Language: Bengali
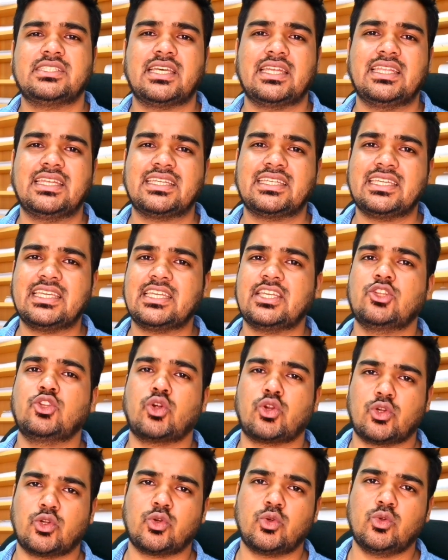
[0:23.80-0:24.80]
সালে কি কি
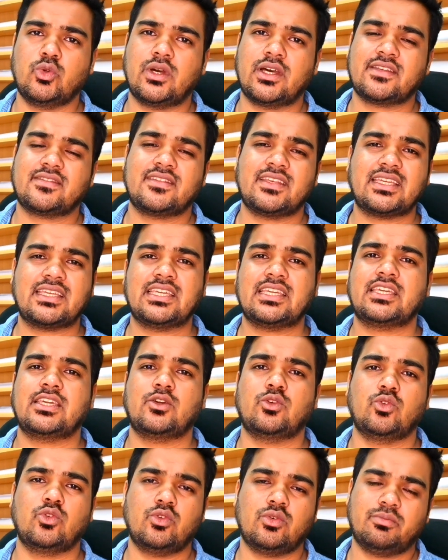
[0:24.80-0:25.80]
দণ্ডগুলো আছে কি
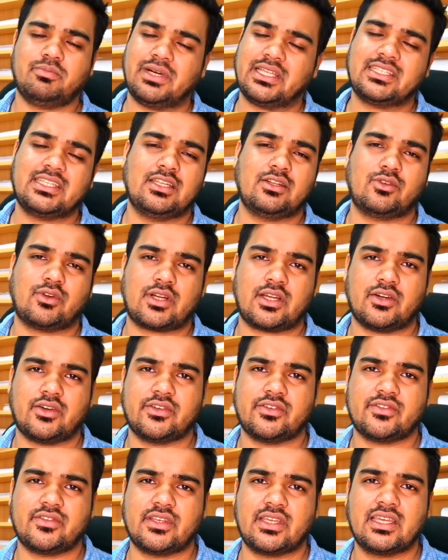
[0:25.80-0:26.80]
কিগুলো বাতিল করা
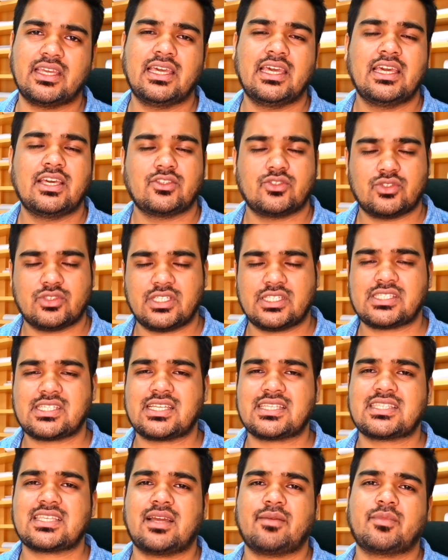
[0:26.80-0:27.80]
হয়েছে তো জাস্ট
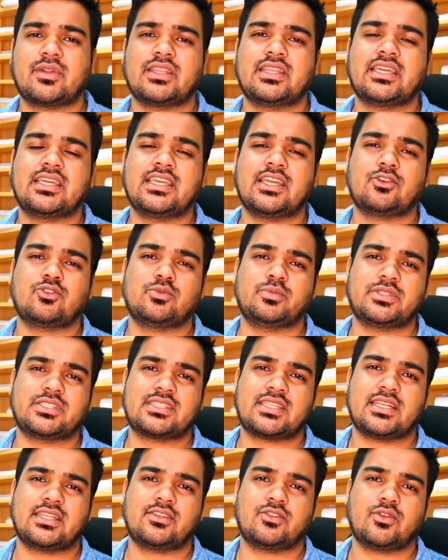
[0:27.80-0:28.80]
আজকে আমরা দেখি একটু
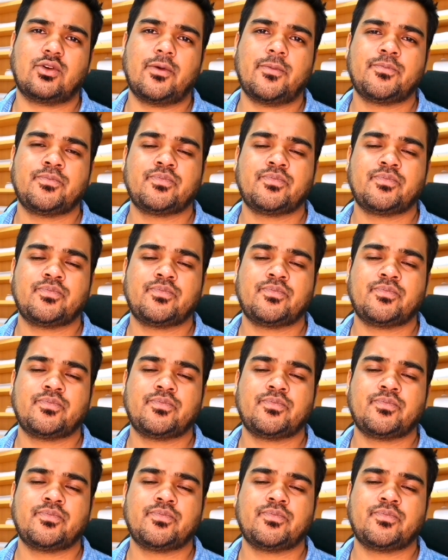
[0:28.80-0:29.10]
বিস্তারিত